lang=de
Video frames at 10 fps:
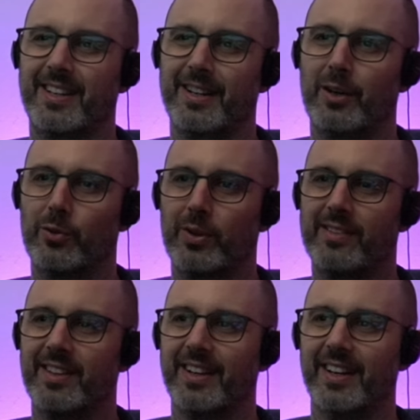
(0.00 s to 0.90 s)
Genauso,
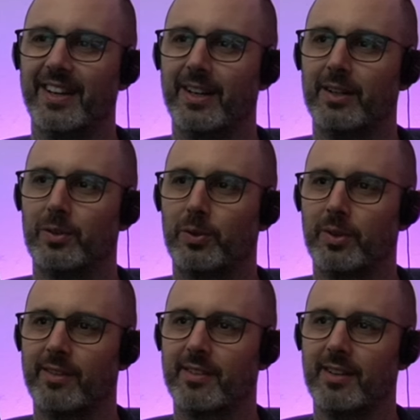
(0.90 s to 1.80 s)
dass er
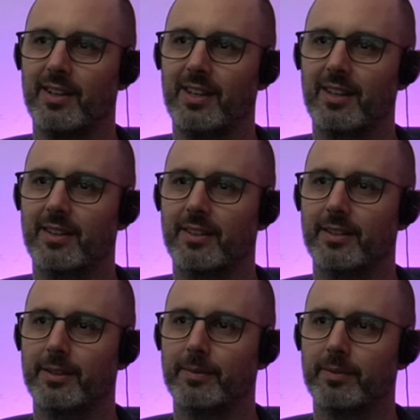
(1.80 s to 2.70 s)
uns nicht
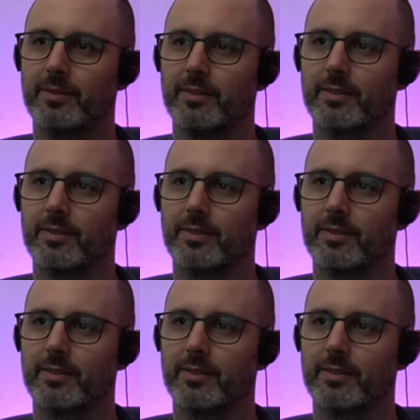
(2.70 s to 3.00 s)
ähm,